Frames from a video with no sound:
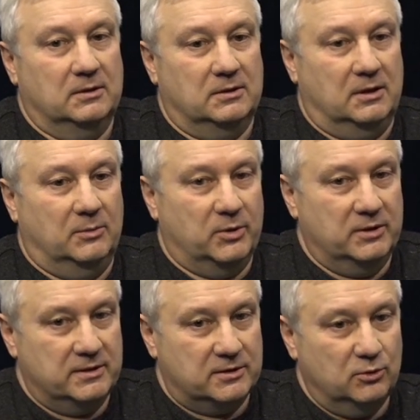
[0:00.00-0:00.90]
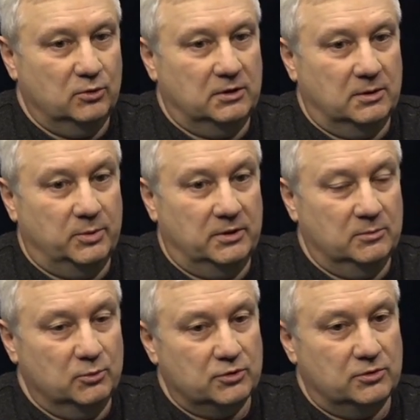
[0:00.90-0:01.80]
а произошло это
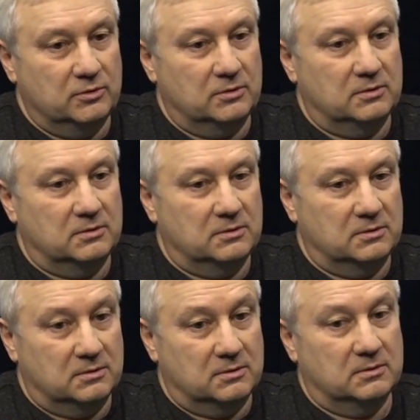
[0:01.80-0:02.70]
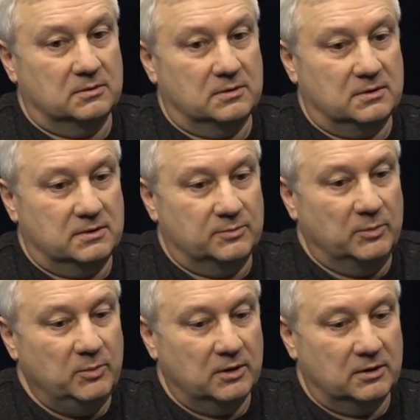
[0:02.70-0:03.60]
потому, что с
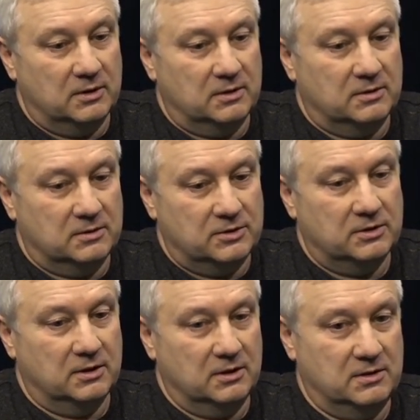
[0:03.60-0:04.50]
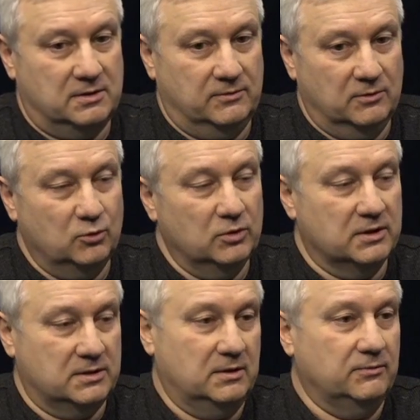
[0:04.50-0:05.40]
момента э, с 2014 года
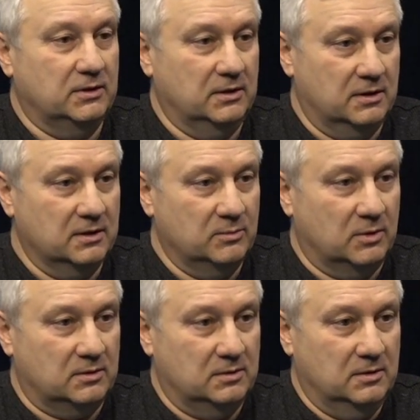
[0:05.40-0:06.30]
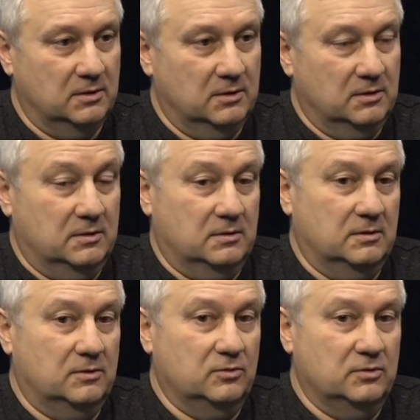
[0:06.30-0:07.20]
захвата Крыма.
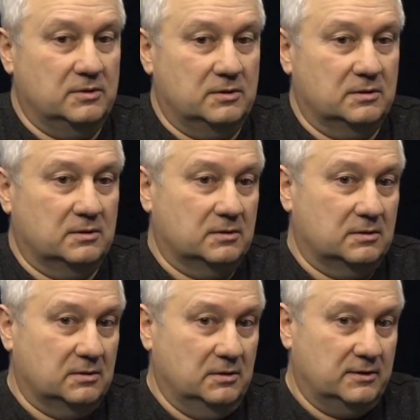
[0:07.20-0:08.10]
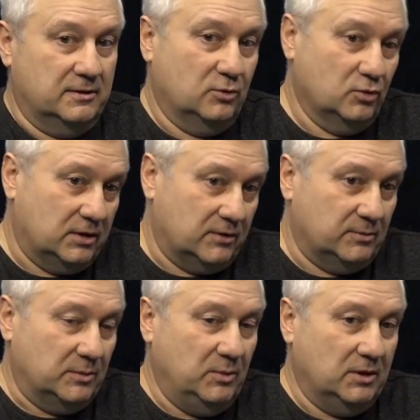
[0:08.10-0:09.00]
То есть, э, если до этого
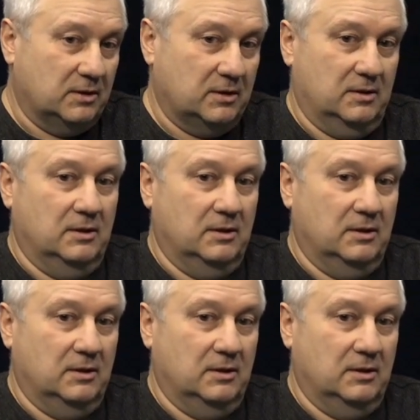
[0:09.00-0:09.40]
момента